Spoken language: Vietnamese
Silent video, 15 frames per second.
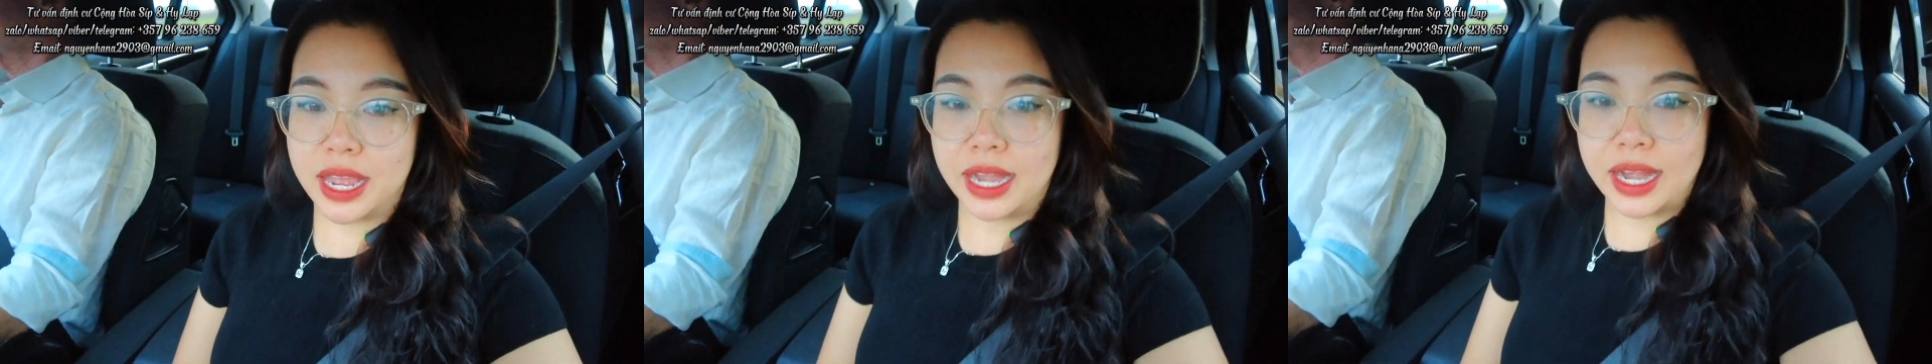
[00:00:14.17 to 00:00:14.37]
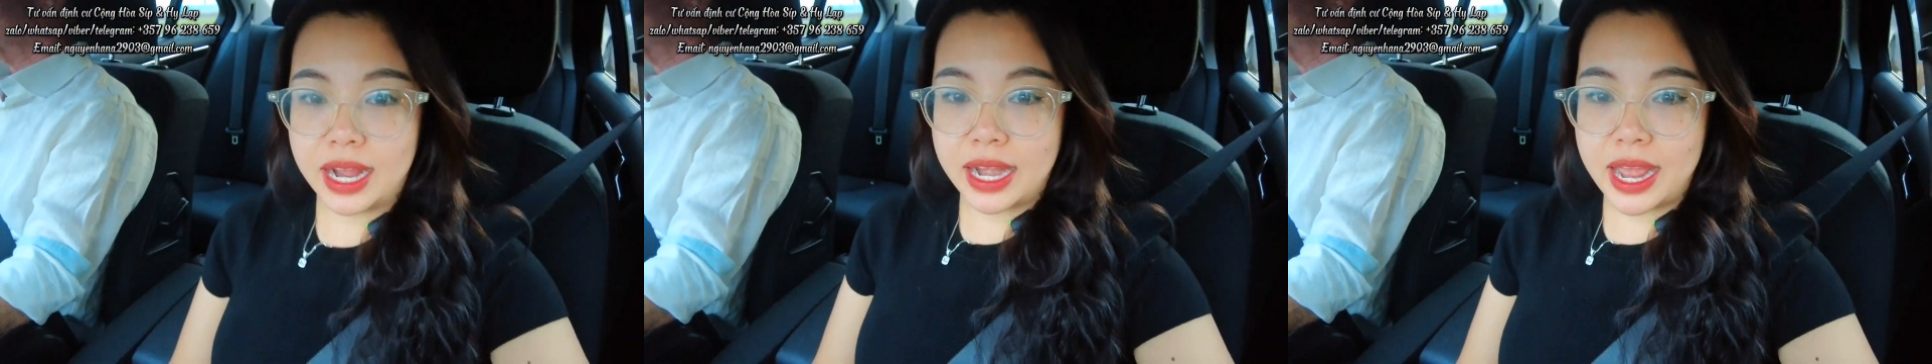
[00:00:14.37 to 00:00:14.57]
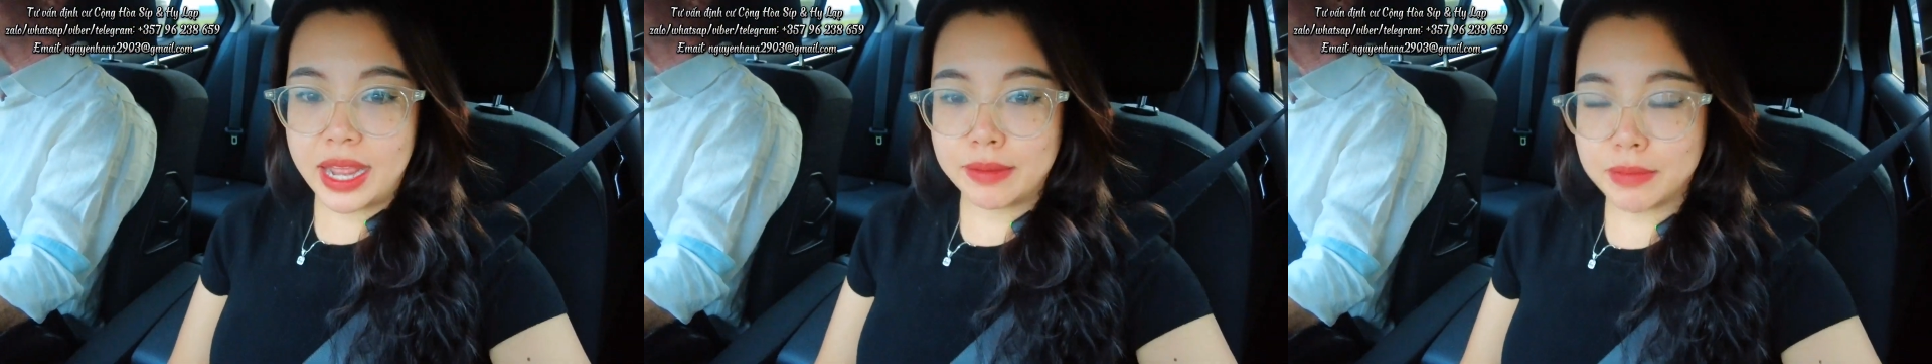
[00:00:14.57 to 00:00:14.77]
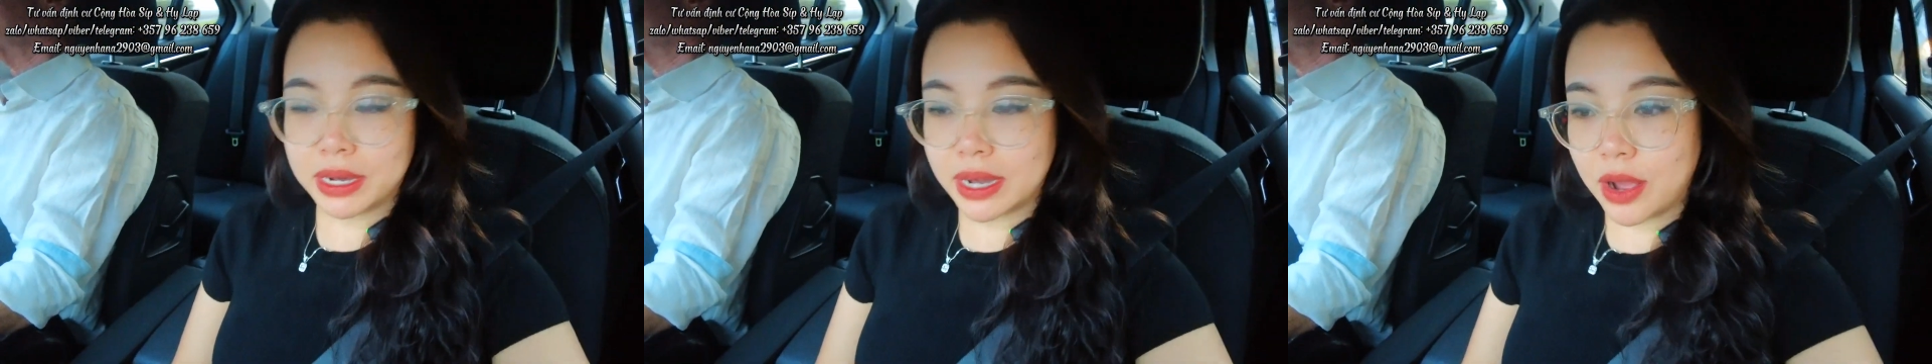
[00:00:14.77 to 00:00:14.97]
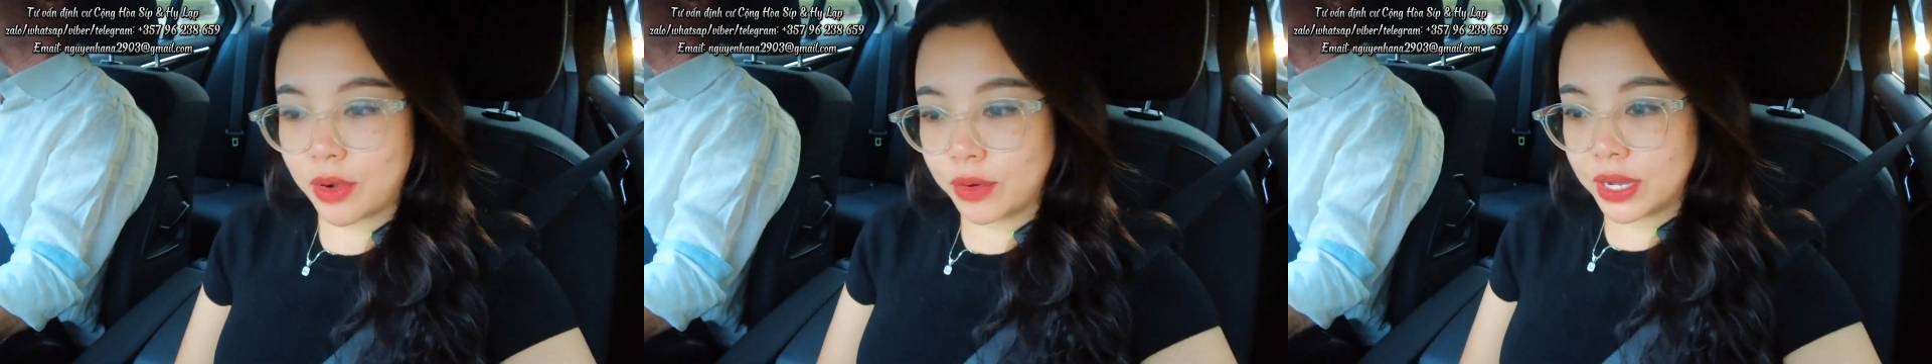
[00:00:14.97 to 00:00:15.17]
Hana đang
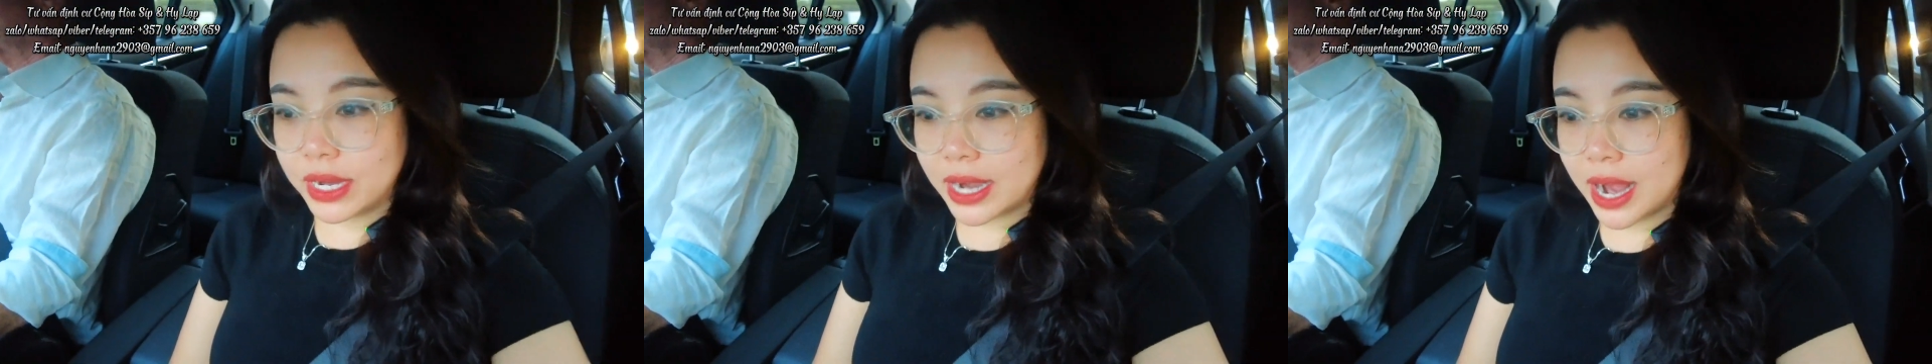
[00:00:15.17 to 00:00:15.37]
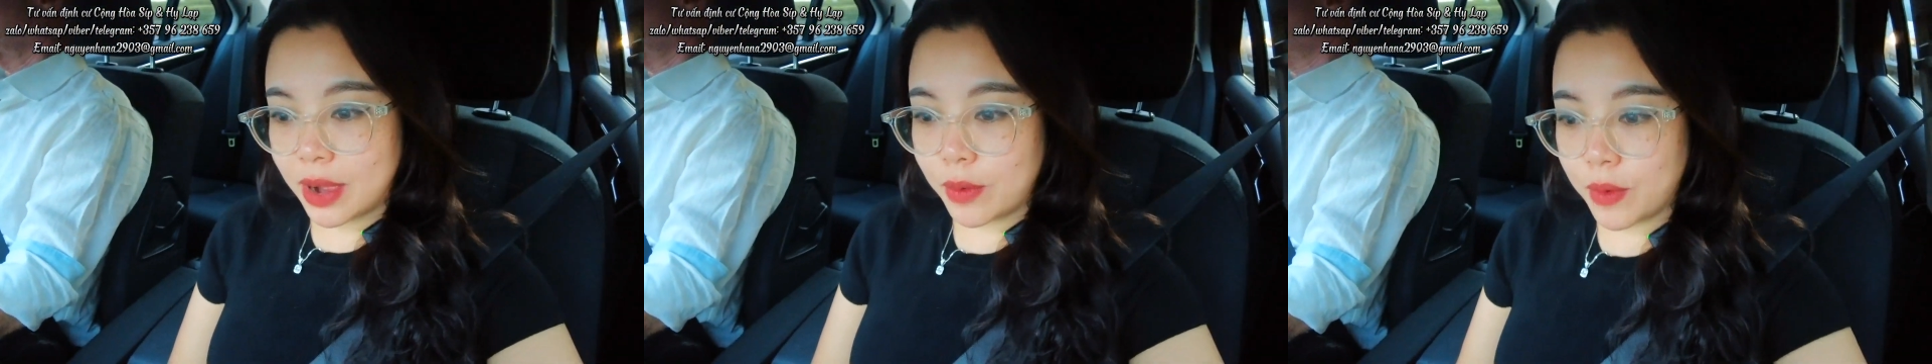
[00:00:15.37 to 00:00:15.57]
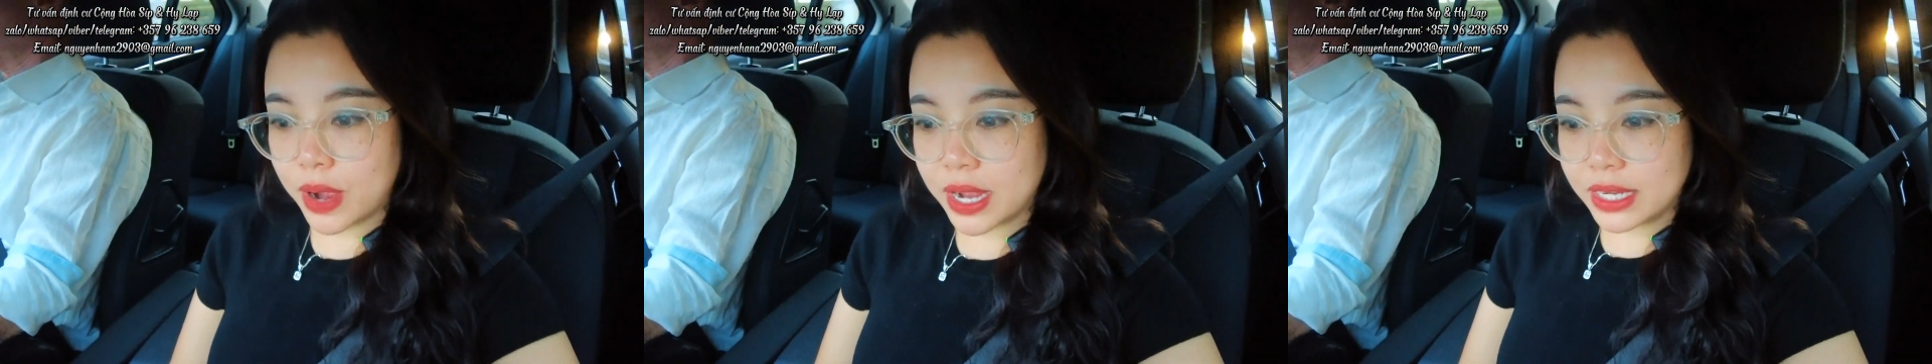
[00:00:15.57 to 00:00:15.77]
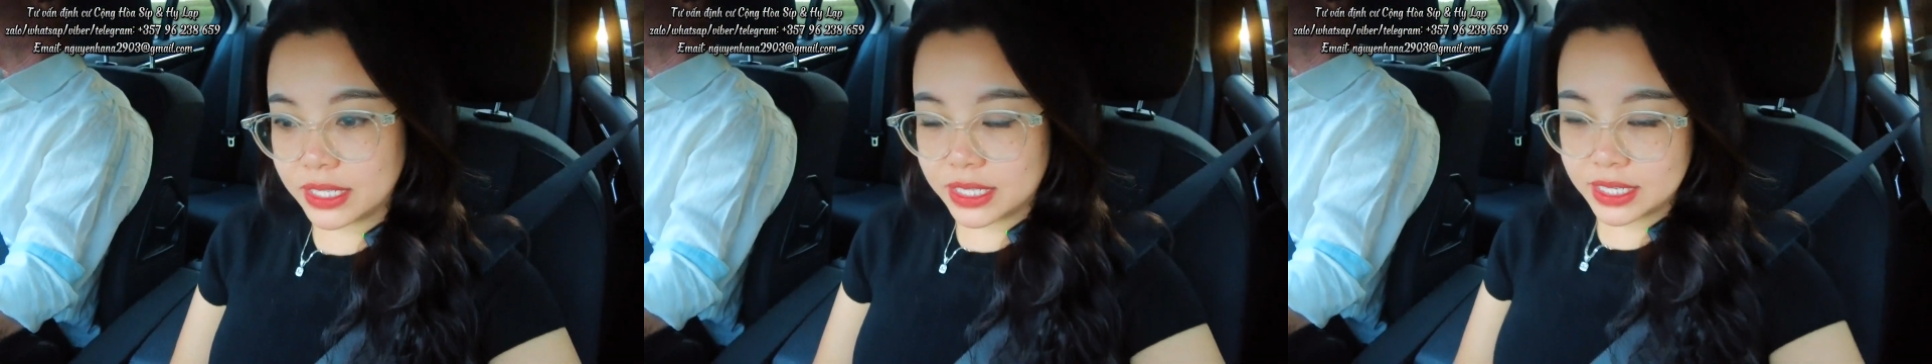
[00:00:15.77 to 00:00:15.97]
bắt đầu đi ra ngoài